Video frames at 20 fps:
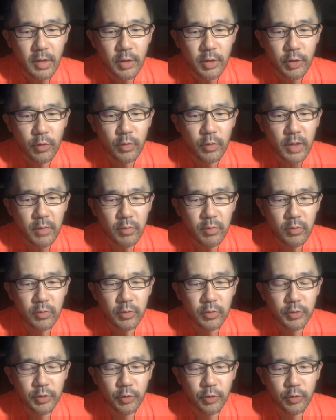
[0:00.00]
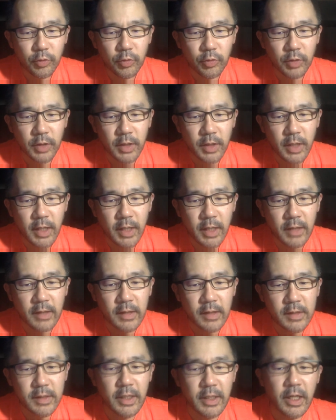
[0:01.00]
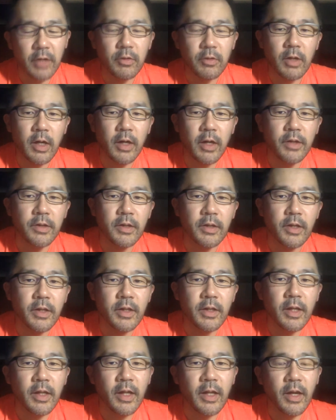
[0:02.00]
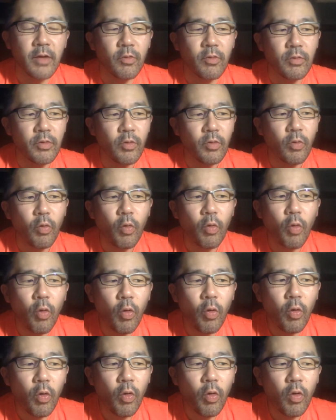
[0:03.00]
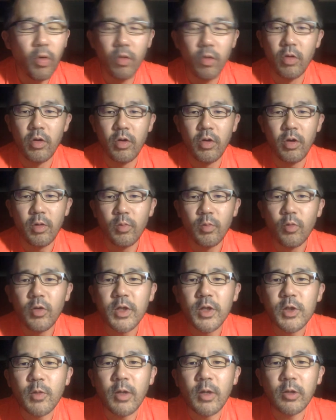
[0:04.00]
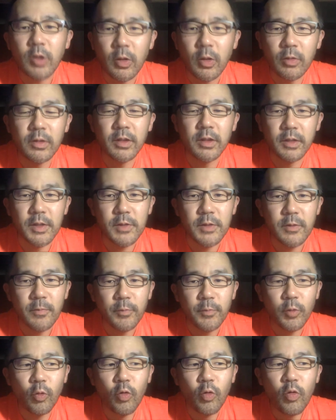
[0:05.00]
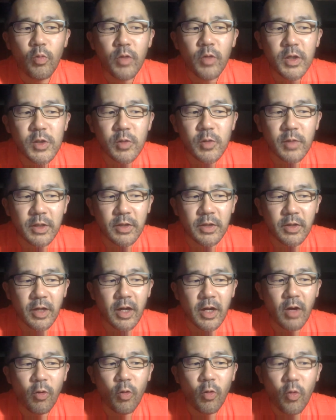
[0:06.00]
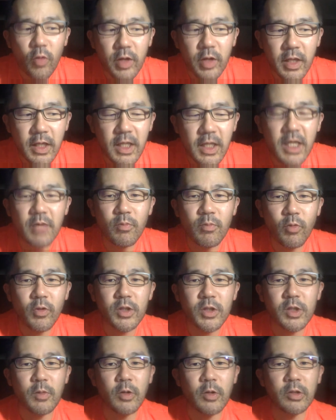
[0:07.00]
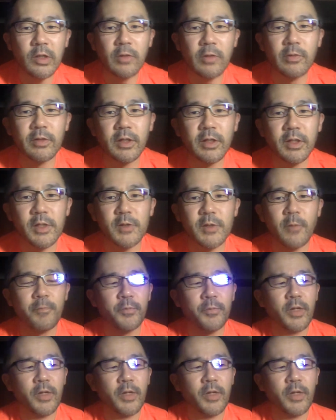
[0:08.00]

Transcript: 今日ね、僕の直後にね、男性客が入ってきてね、大盛りそばを頼んだんですよ。大盛りそばっていうか、大きい盛りそばを頼んだんですよ。